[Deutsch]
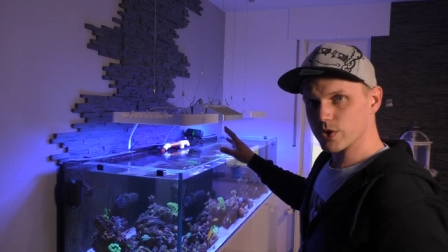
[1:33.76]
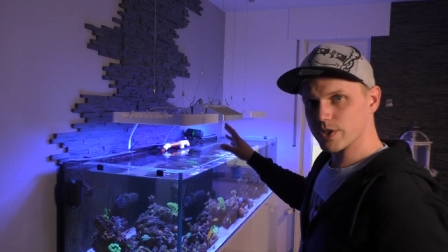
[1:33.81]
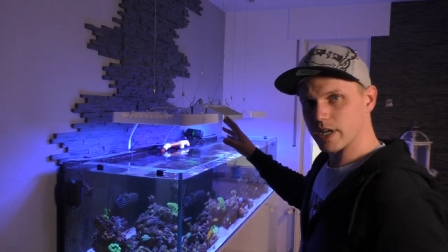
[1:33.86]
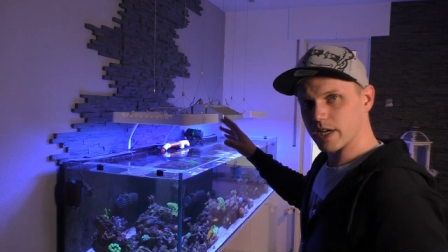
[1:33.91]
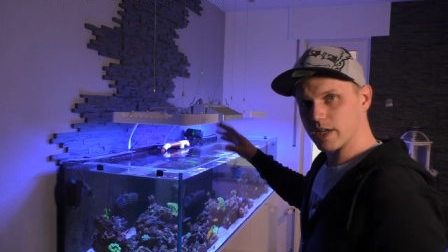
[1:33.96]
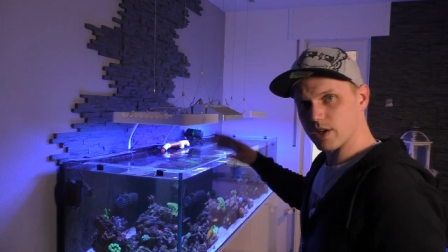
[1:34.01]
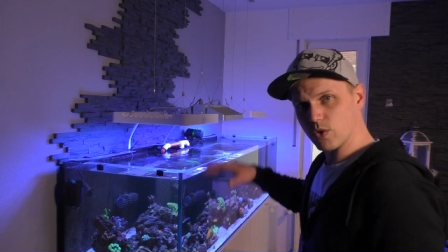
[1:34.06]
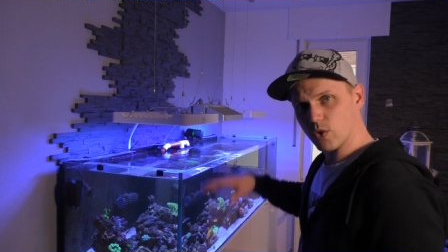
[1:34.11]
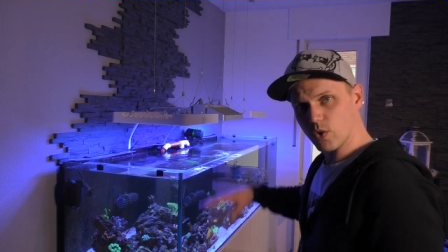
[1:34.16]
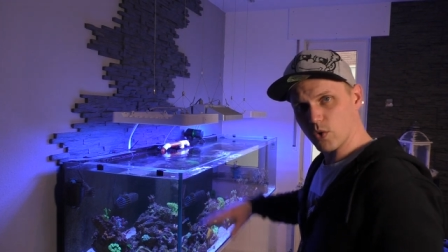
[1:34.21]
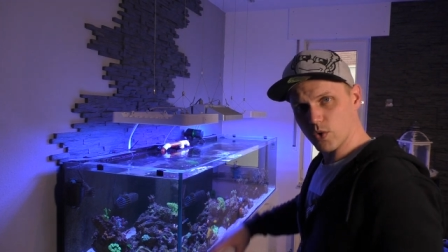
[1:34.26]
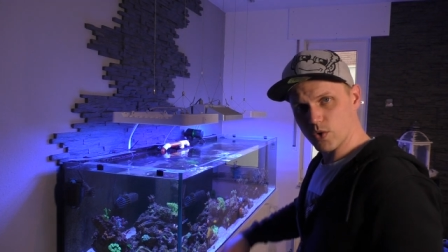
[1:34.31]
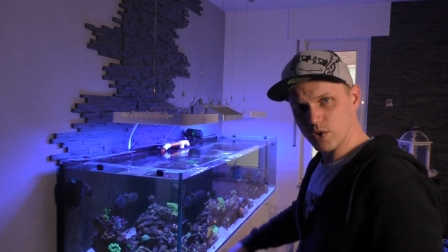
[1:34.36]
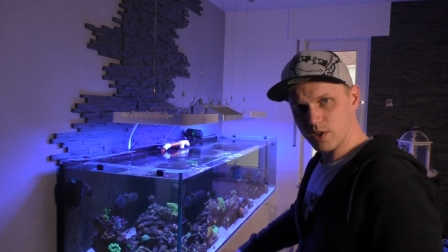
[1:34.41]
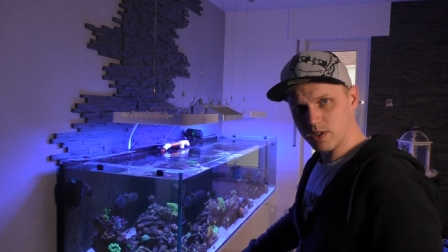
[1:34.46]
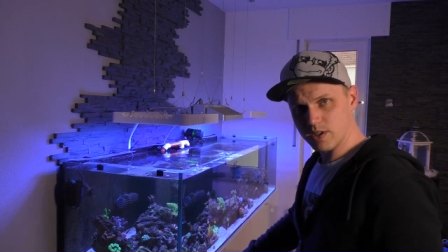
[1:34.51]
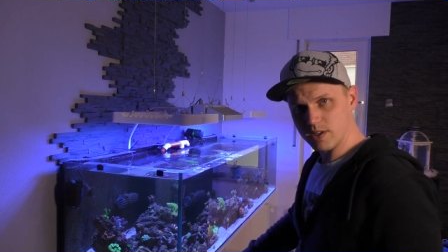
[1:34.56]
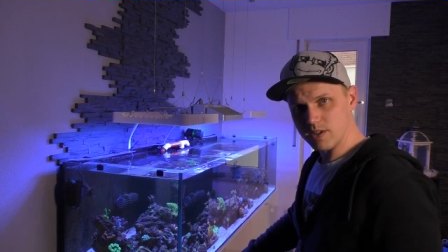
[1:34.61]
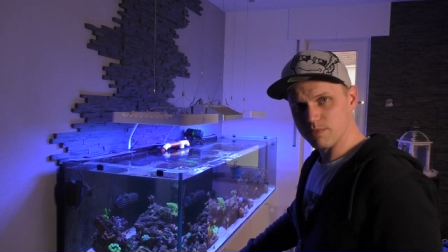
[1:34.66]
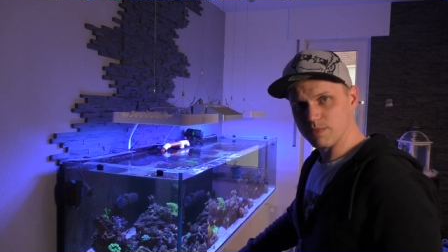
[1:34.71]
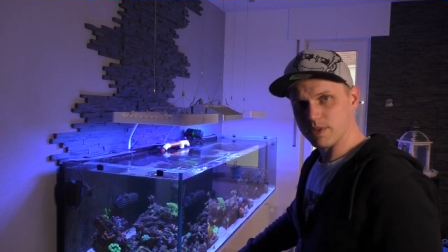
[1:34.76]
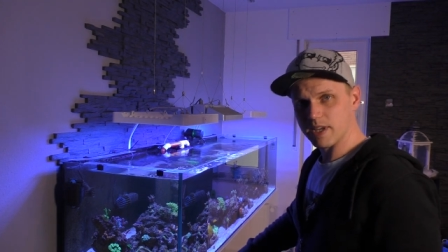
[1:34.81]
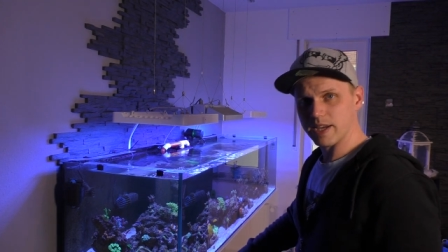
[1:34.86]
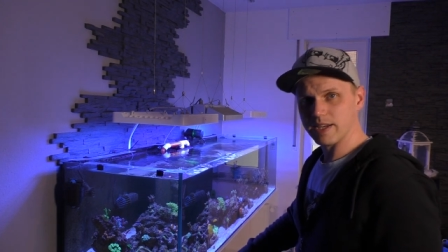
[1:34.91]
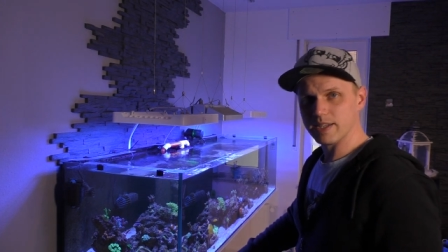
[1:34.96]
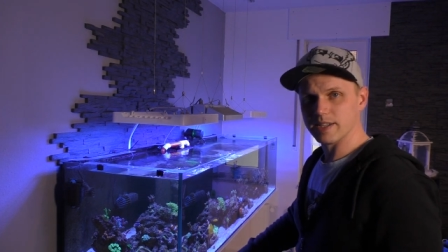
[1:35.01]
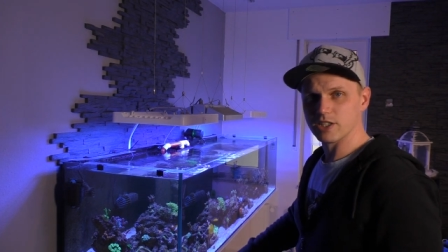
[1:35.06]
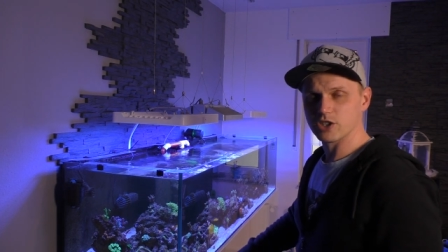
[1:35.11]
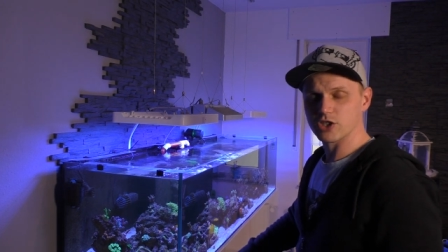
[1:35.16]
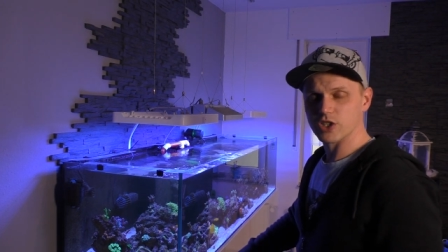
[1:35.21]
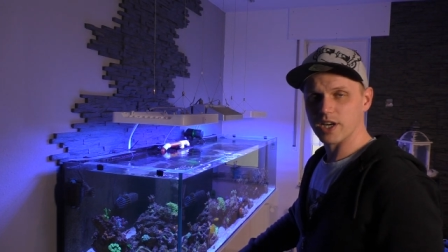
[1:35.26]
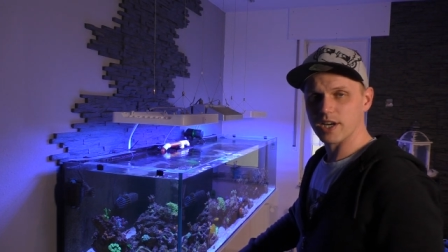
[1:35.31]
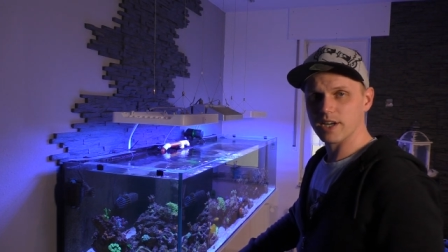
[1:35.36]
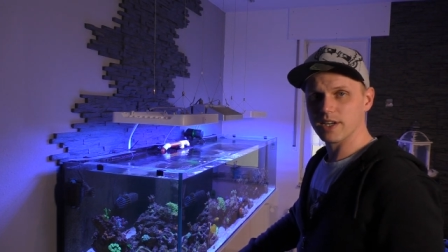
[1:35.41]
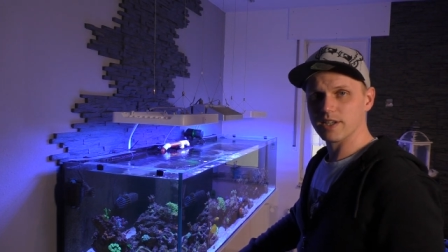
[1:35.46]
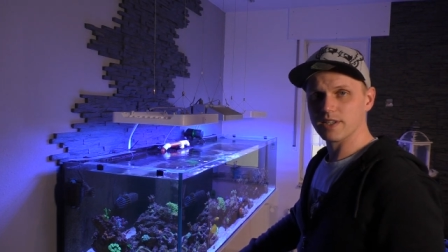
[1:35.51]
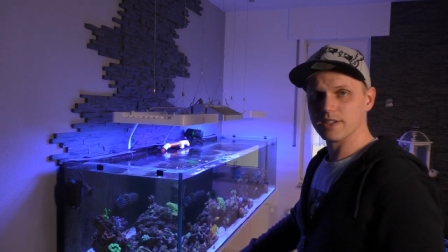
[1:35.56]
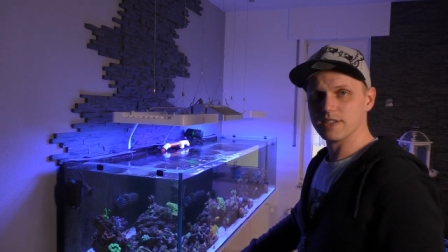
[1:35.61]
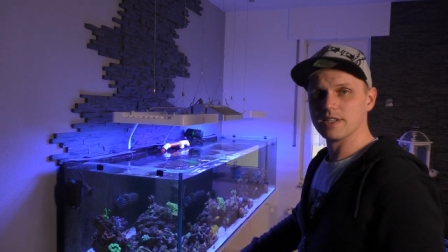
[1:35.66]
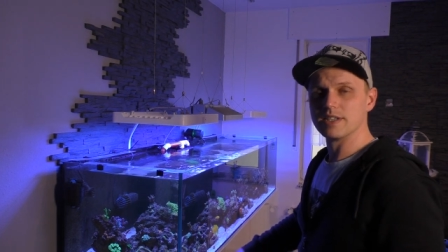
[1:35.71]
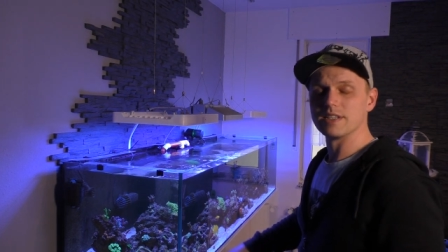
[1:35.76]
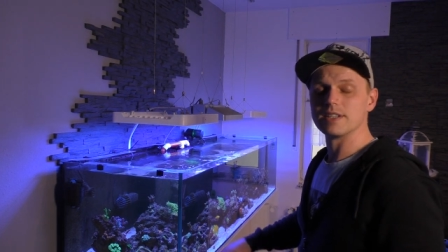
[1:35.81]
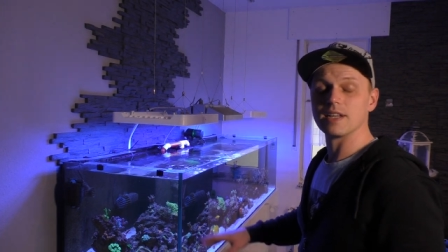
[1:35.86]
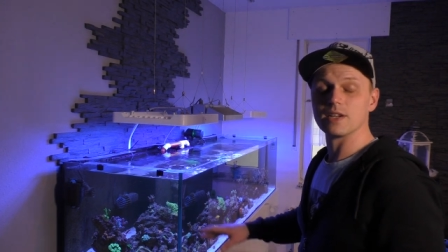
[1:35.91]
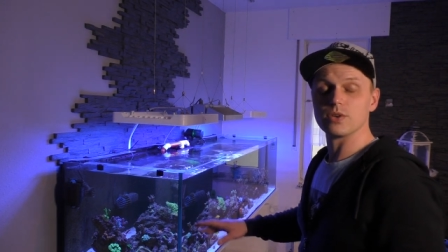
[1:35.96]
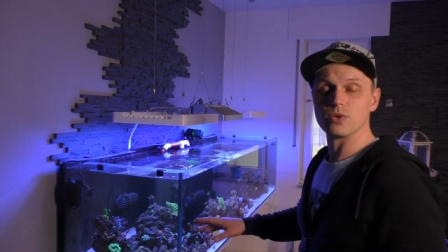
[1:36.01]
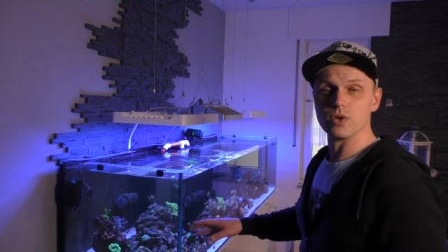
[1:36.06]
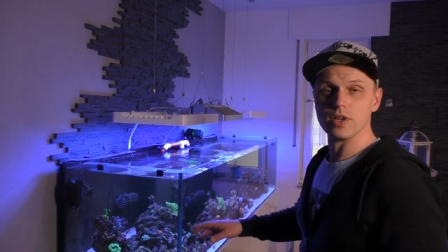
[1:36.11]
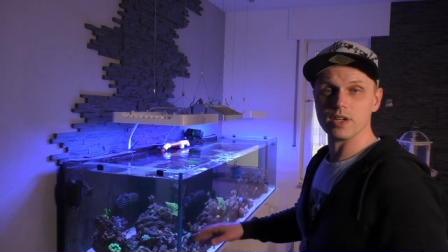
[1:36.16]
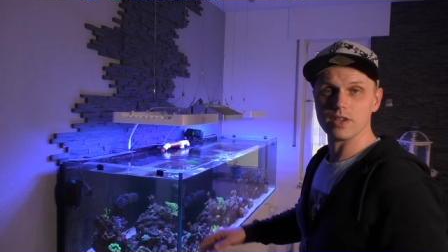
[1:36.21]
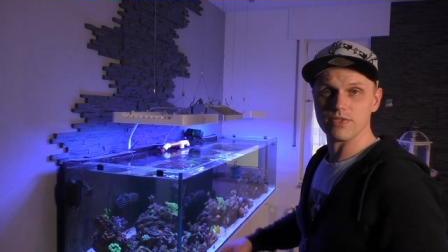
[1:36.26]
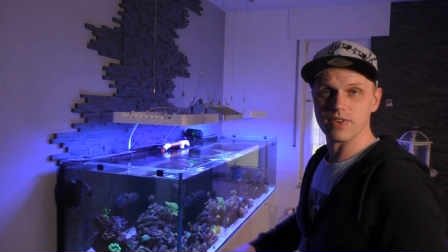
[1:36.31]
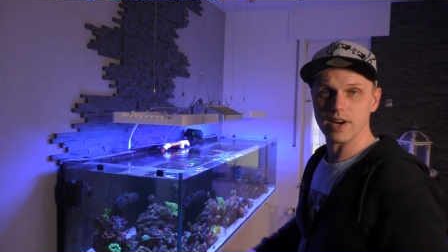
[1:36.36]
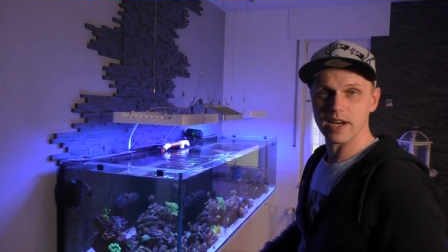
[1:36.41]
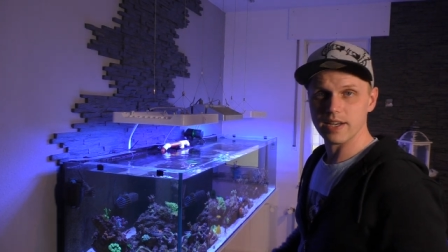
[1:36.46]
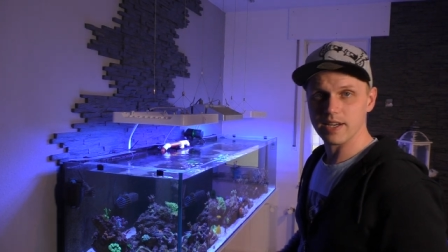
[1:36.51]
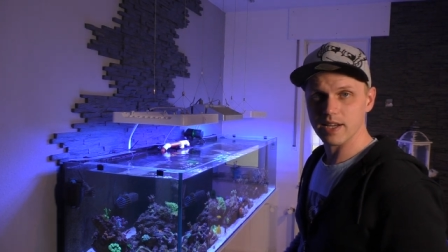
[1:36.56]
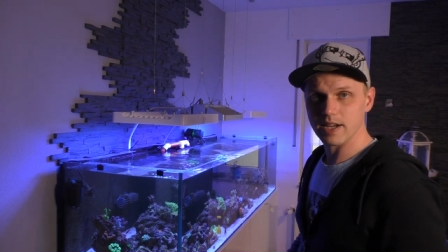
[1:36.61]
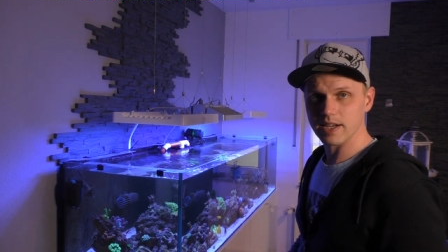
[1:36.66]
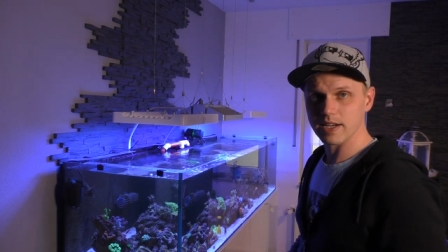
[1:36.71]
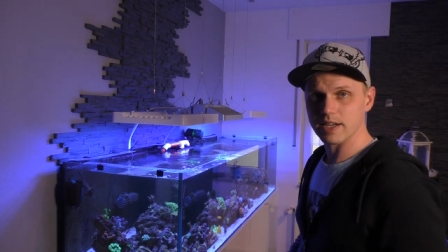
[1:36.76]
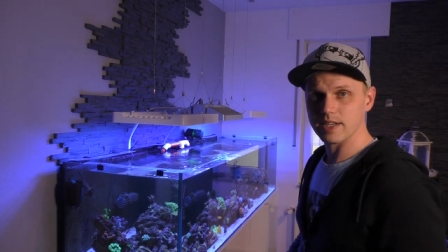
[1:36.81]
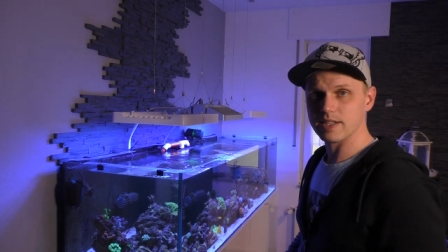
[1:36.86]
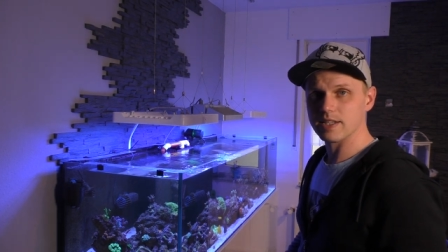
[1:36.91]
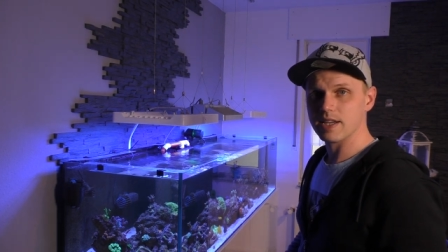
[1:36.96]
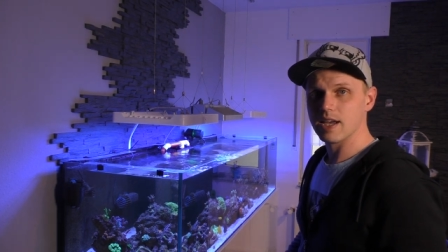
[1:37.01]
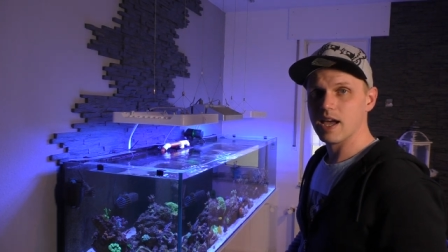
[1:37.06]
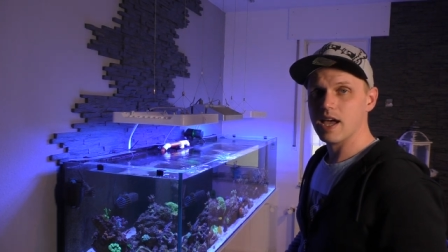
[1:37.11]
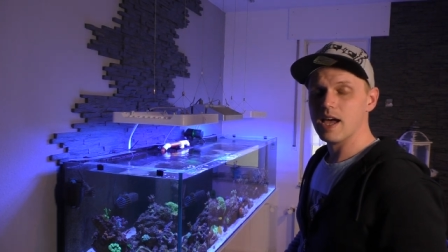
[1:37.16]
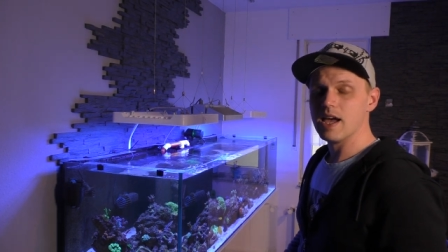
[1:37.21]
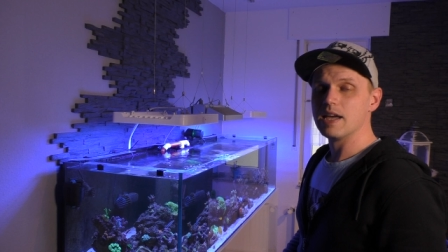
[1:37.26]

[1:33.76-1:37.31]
losgeht, unten im Technikschrank natürlich weitergeht.